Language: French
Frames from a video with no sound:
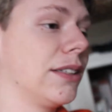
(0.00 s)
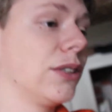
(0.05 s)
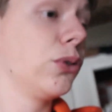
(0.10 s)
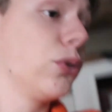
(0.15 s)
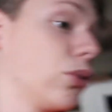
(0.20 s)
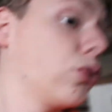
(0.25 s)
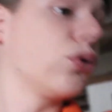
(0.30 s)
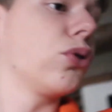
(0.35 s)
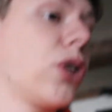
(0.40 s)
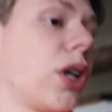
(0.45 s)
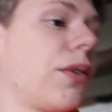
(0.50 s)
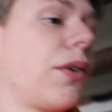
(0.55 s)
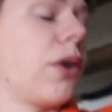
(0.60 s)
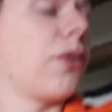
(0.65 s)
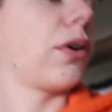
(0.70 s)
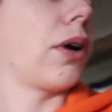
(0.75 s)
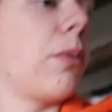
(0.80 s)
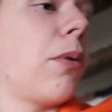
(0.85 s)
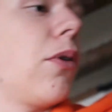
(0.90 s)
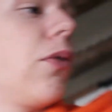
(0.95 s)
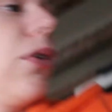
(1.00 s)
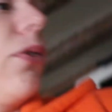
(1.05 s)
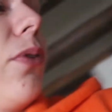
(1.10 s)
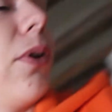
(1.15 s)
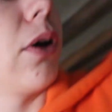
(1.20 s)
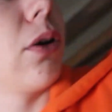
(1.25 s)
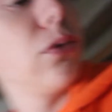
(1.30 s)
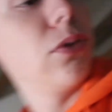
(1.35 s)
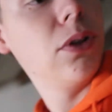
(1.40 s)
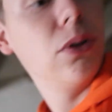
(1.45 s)
C'est juste que j'avais vraiment envie de
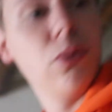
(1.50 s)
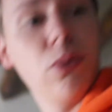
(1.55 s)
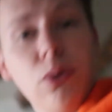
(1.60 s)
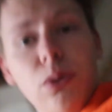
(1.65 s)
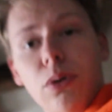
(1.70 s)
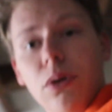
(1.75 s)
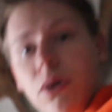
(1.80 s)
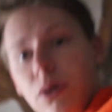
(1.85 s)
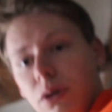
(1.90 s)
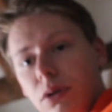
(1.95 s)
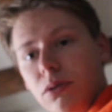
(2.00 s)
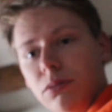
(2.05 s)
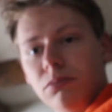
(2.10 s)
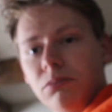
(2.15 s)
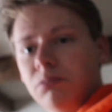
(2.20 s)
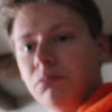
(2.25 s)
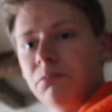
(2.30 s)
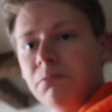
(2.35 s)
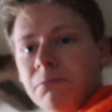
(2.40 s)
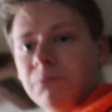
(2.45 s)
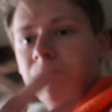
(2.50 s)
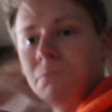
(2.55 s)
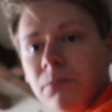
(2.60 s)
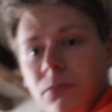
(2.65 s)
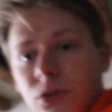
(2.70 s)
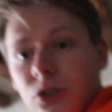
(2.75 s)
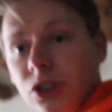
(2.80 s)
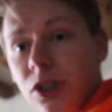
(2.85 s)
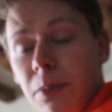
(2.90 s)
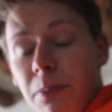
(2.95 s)
faire une vidéo...
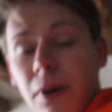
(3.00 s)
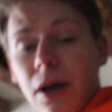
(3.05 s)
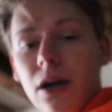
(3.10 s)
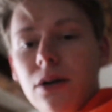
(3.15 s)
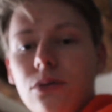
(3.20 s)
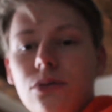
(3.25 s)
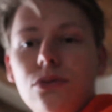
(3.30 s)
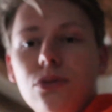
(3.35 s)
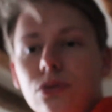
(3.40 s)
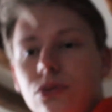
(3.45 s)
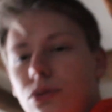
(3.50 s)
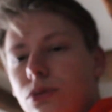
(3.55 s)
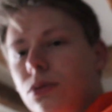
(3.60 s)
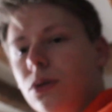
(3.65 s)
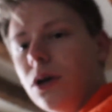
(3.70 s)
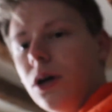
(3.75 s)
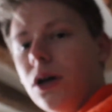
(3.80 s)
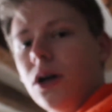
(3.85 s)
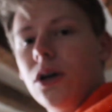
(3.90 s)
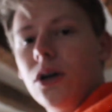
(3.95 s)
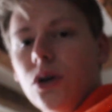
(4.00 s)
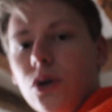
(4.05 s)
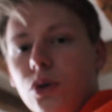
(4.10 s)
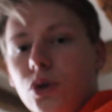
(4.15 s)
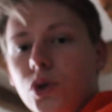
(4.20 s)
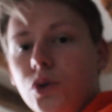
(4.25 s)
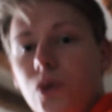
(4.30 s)
Je sais pas, où où